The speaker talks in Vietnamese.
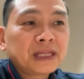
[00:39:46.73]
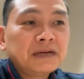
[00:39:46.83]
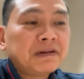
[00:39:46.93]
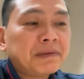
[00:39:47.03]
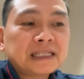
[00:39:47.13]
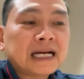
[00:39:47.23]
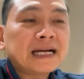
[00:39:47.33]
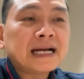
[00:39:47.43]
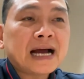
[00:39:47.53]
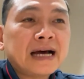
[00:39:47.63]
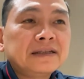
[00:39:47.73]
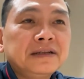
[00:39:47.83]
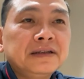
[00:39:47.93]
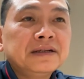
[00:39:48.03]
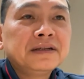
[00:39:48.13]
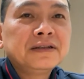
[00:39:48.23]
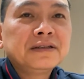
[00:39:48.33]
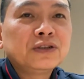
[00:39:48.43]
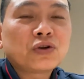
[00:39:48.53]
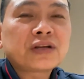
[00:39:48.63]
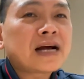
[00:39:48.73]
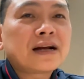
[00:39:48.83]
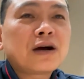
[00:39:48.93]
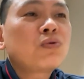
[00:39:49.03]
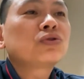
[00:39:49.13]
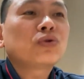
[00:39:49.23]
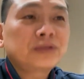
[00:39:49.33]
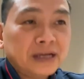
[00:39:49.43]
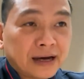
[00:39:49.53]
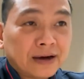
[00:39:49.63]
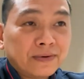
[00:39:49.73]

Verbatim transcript: nhưng về mặt dài hạn thì rõ ràng là không có tốt tí nào.